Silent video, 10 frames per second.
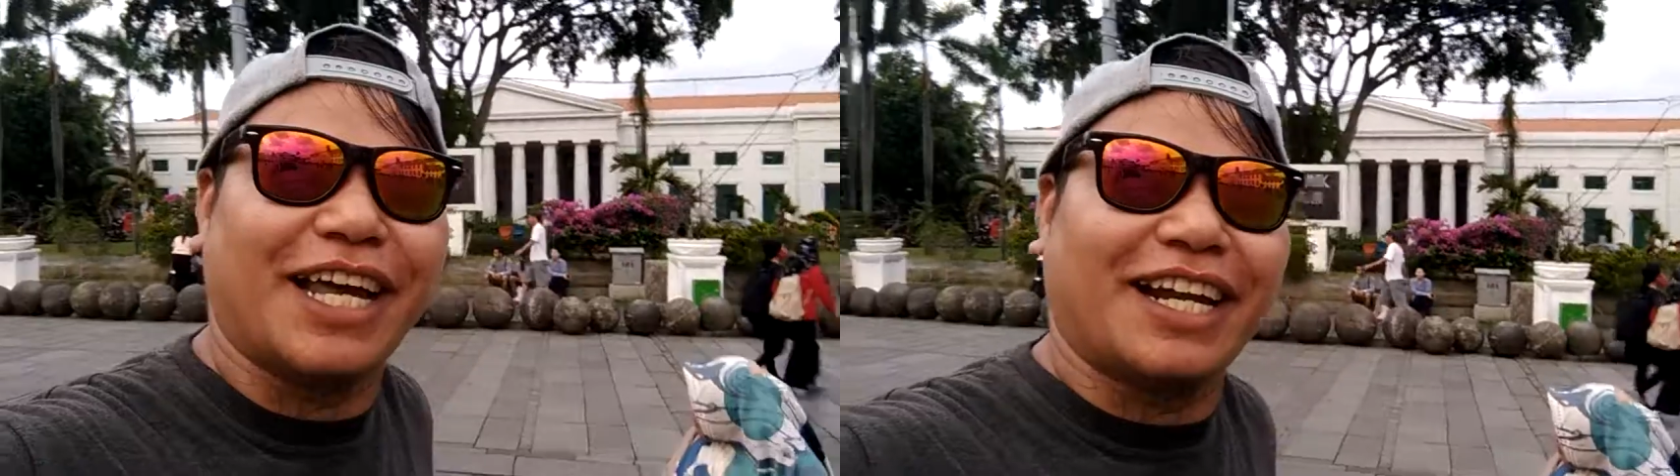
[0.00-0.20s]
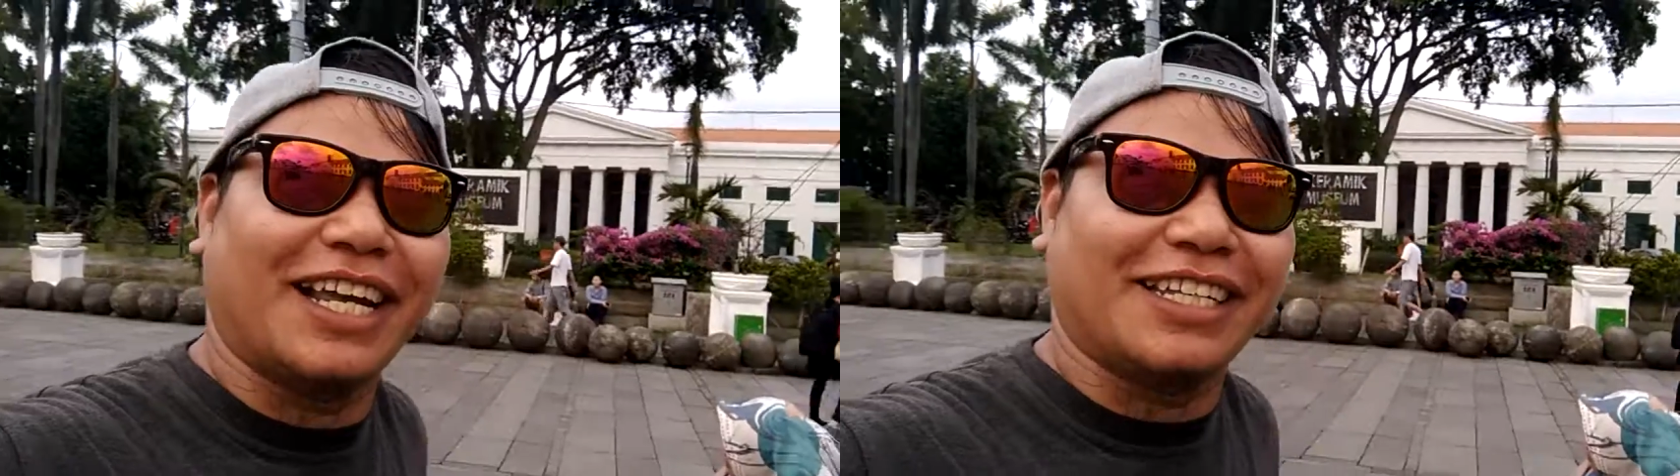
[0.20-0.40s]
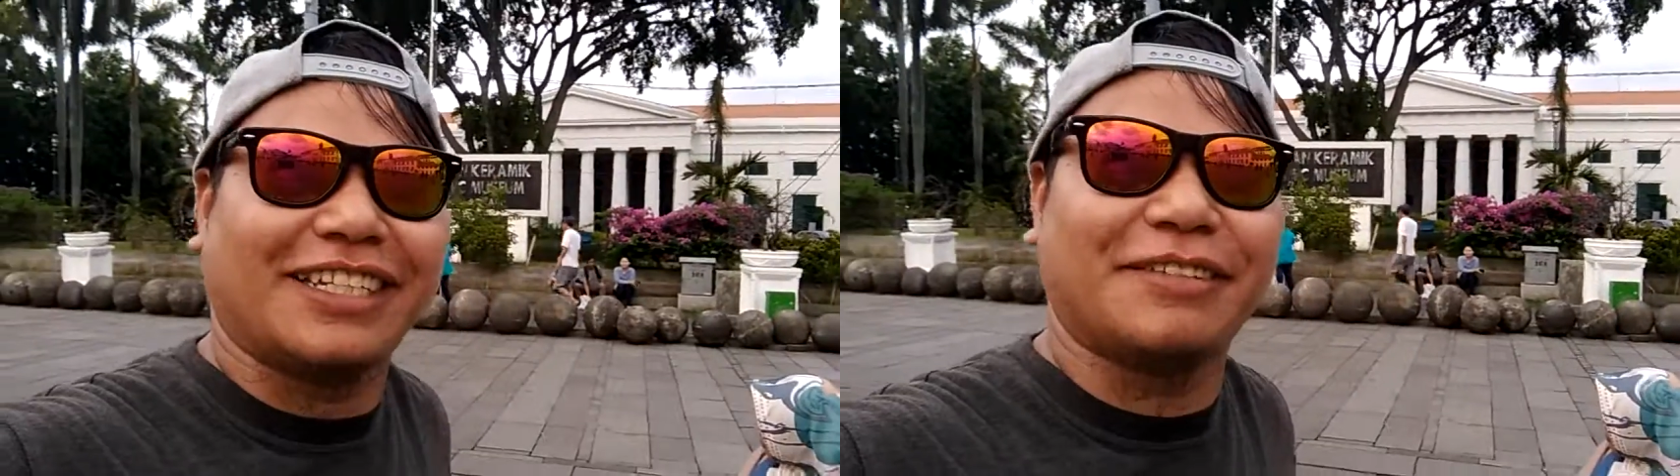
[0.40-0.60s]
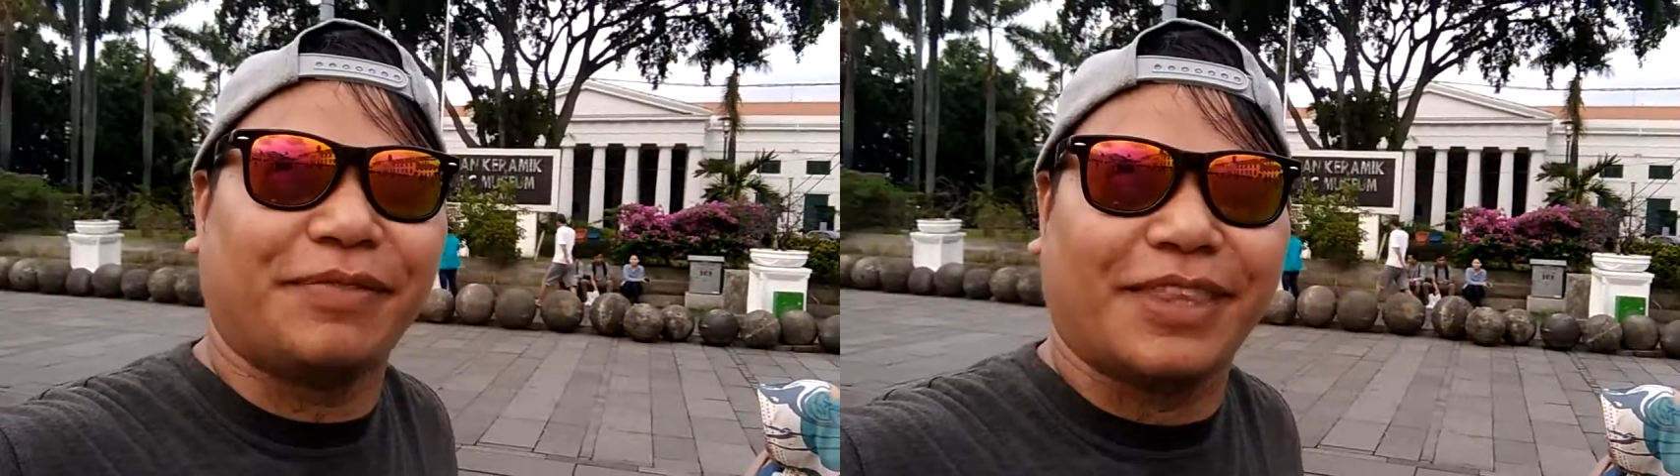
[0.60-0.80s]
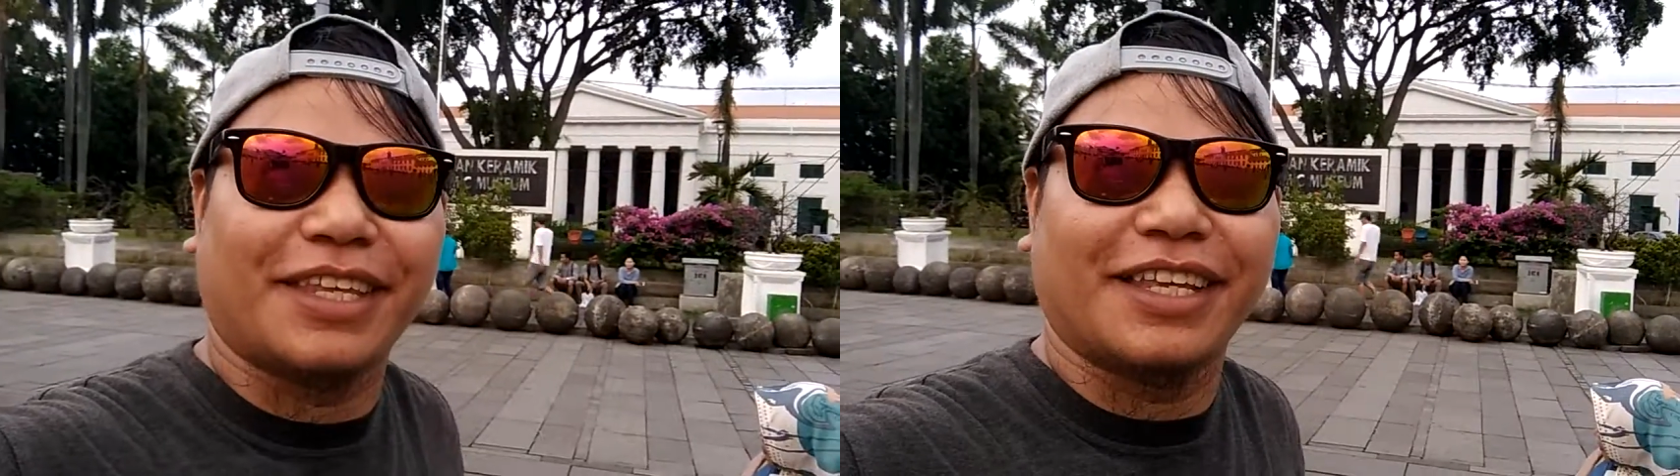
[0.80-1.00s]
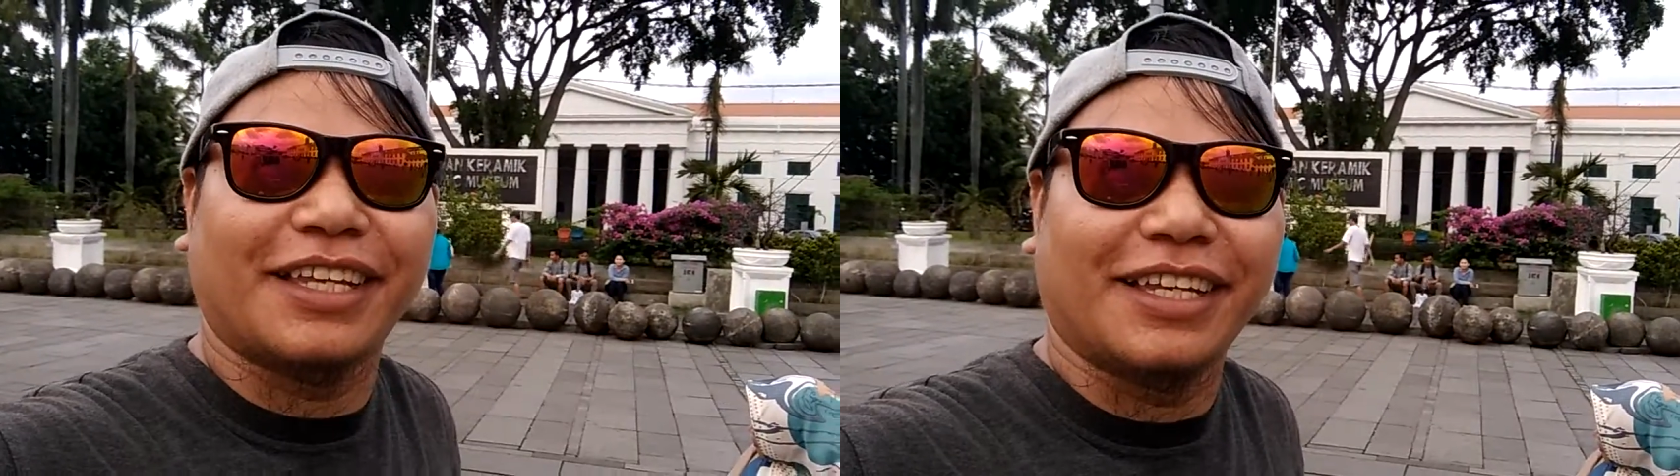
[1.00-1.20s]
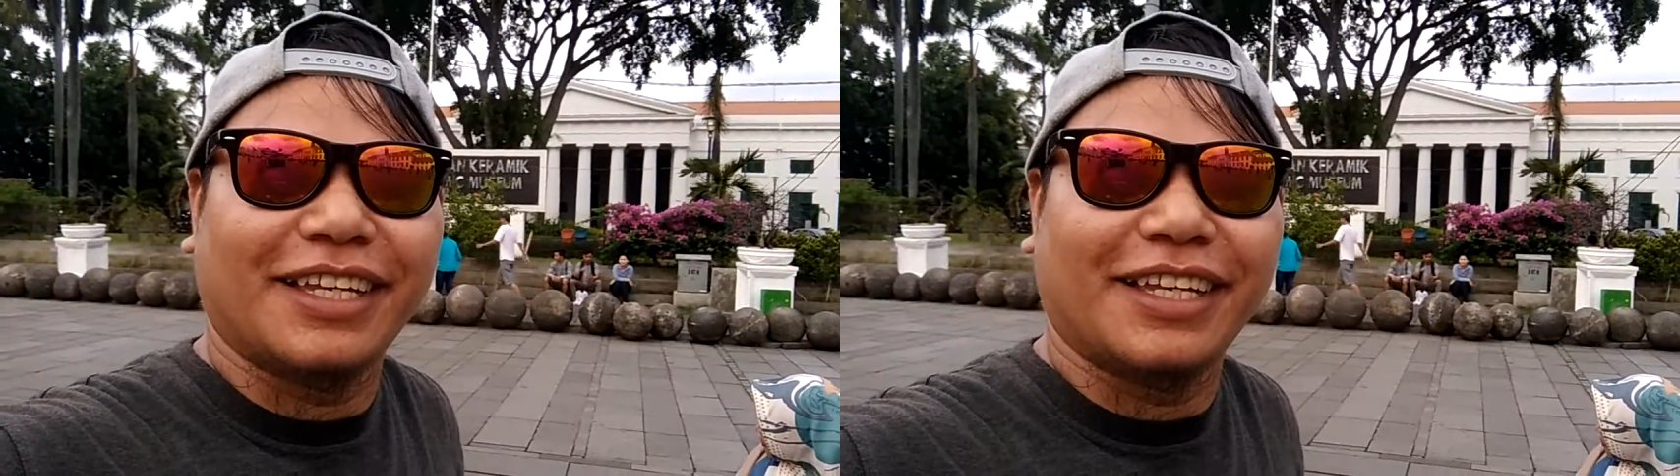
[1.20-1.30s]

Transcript: panas gitu